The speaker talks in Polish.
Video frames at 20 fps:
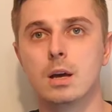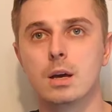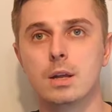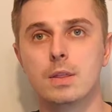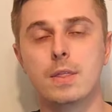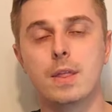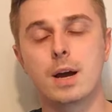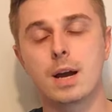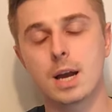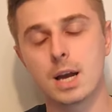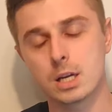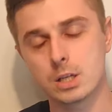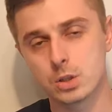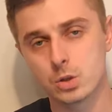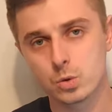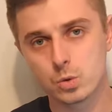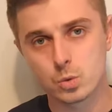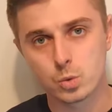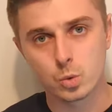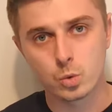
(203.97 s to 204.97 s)
na
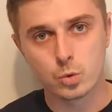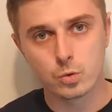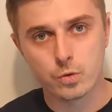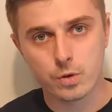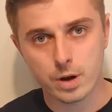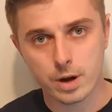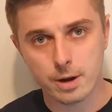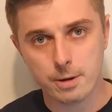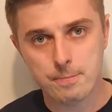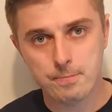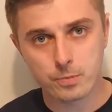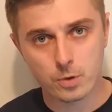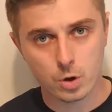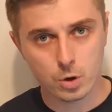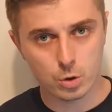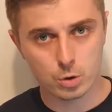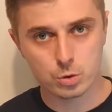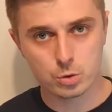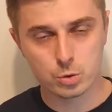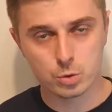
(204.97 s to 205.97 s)
każdą złotówkę
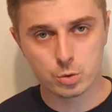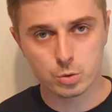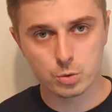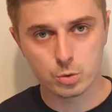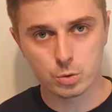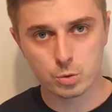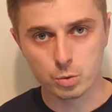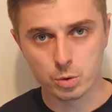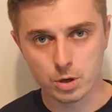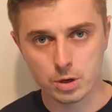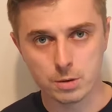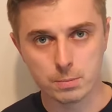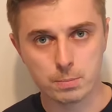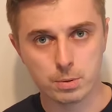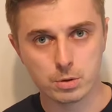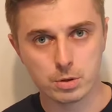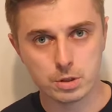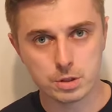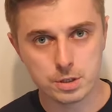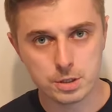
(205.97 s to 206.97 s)
kosztu, który
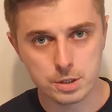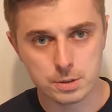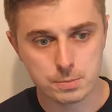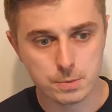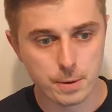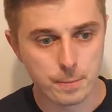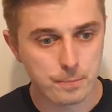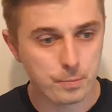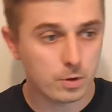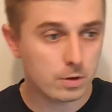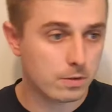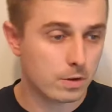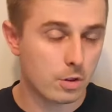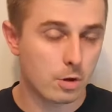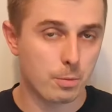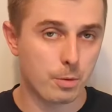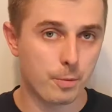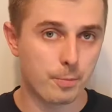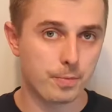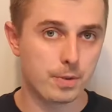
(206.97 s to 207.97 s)
ponieśliśmy. No i
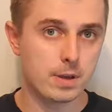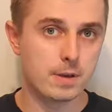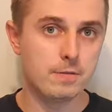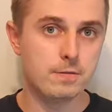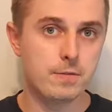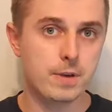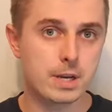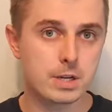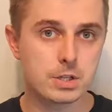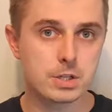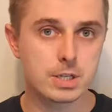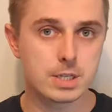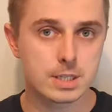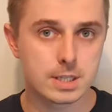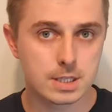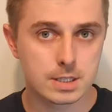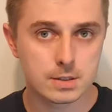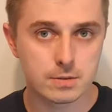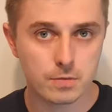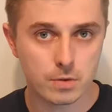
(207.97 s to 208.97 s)
wiadomo, im większy jest
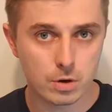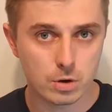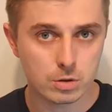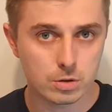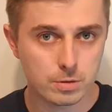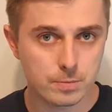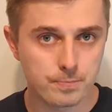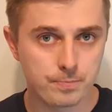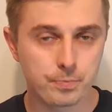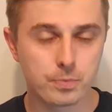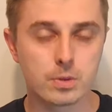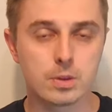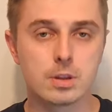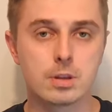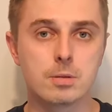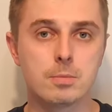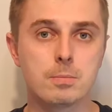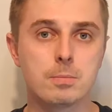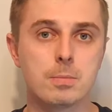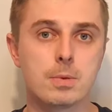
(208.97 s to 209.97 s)
ten zwrot,
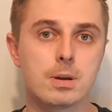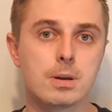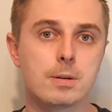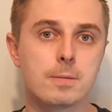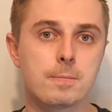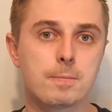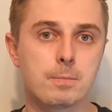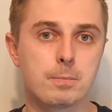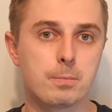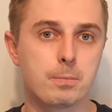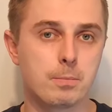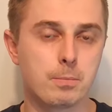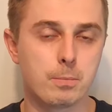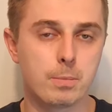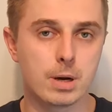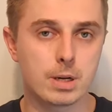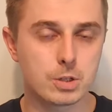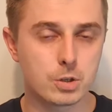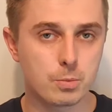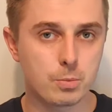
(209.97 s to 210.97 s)
tym e,
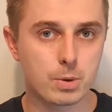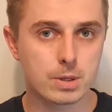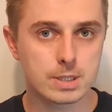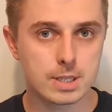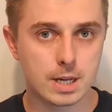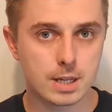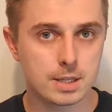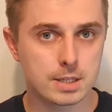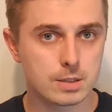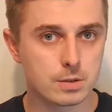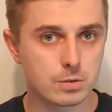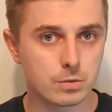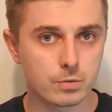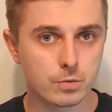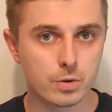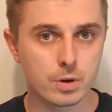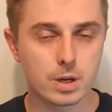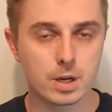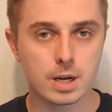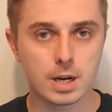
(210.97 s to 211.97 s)
bardziej opłacalne są
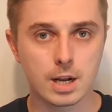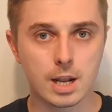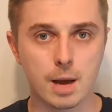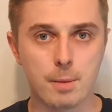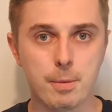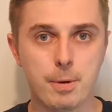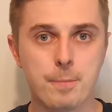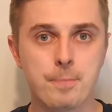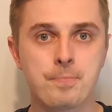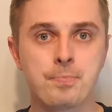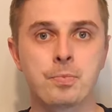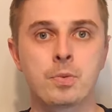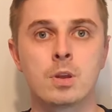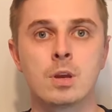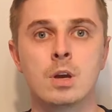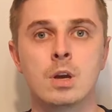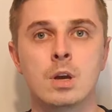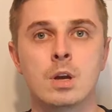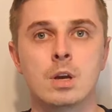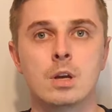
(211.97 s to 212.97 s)
Twoje reklamy.
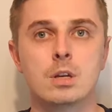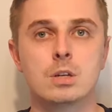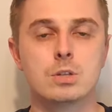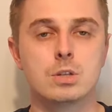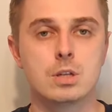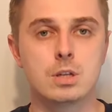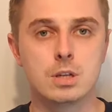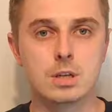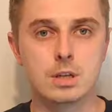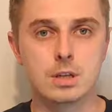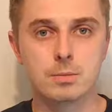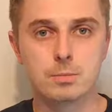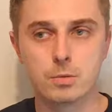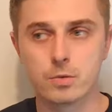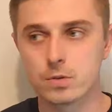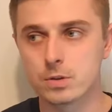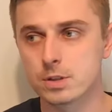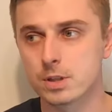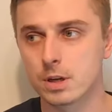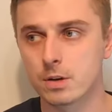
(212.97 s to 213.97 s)
Czyli
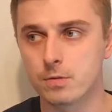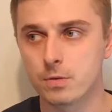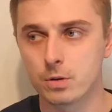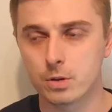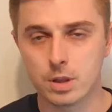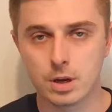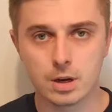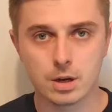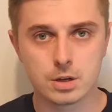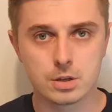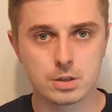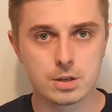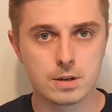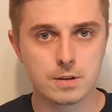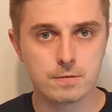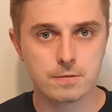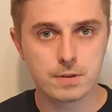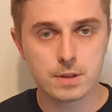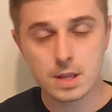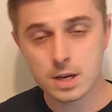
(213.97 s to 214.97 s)
mówiąc na kwotach,
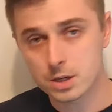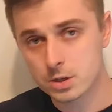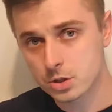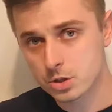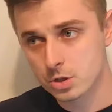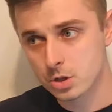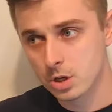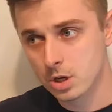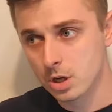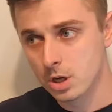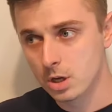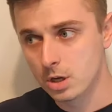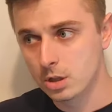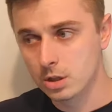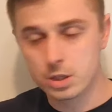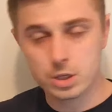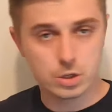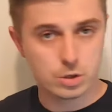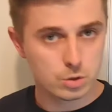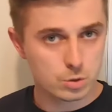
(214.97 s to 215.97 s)
jeżeli wydasz
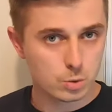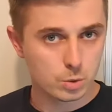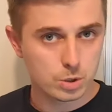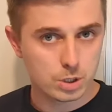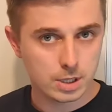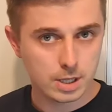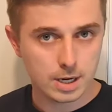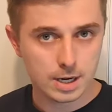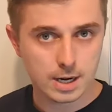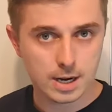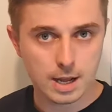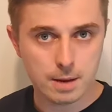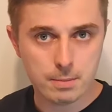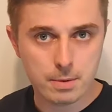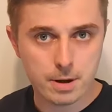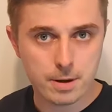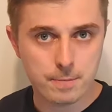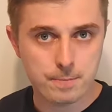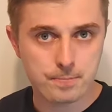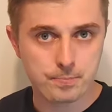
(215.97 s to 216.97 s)
1000 zł na
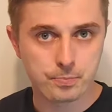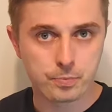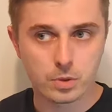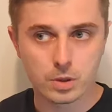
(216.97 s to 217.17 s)
reklamę,